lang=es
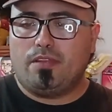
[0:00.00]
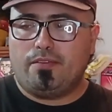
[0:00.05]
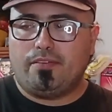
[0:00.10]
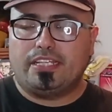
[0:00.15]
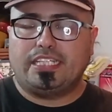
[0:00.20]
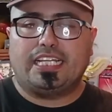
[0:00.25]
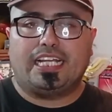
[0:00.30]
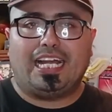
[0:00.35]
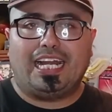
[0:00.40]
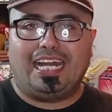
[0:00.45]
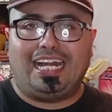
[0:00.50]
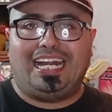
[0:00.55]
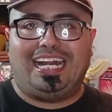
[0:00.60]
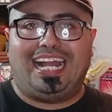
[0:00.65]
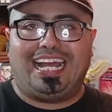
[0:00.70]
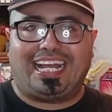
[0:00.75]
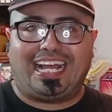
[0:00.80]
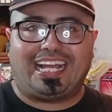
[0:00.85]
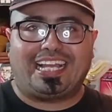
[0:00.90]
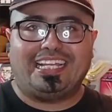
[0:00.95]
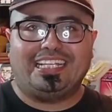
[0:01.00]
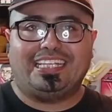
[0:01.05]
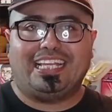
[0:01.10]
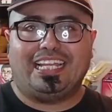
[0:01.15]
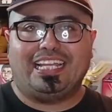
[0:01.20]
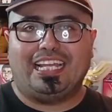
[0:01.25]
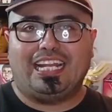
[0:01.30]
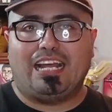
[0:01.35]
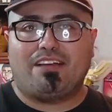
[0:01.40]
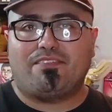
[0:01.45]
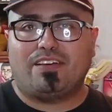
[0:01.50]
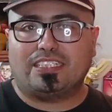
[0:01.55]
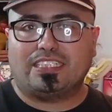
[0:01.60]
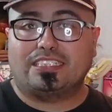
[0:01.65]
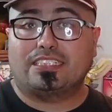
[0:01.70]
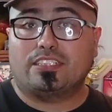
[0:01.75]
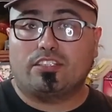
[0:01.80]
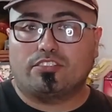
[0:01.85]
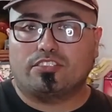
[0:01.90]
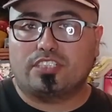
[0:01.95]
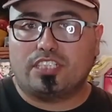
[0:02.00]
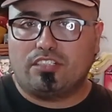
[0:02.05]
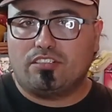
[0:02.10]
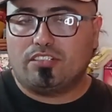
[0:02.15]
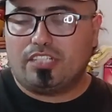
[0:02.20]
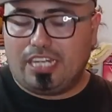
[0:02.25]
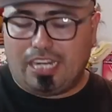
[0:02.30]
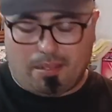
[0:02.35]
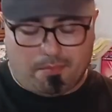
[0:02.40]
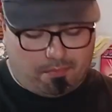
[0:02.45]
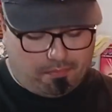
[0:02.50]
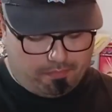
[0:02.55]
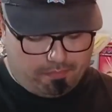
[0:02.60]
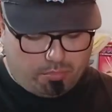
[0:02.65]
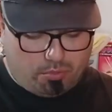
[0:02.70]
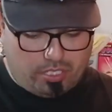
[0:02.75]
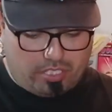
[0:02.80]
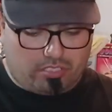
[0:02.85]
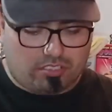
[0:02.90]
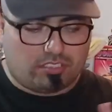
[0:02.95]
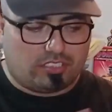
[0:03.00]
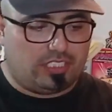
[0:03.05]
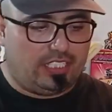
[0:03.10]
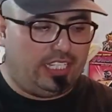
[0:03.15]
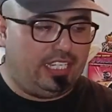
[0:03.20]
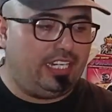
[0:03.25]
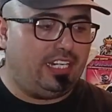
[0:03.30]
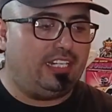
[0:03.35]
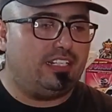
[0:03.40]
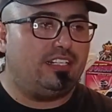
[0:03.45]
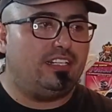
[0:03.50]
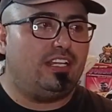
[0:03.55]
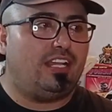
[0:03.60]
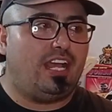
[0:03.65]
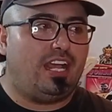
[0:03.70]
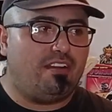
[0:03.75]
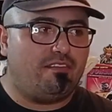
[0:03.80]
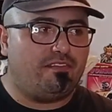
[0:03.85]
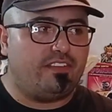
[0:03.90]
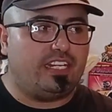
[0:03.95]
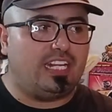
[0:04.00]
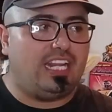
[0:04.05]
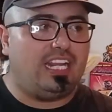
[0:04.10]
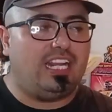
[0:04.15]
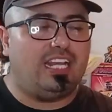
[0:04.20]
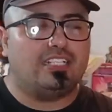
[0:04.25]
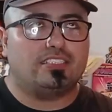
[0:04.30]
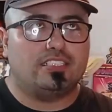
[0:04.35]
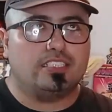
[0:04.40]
me va a llegar la cajita de la fase 00, que la pude conseguir al final,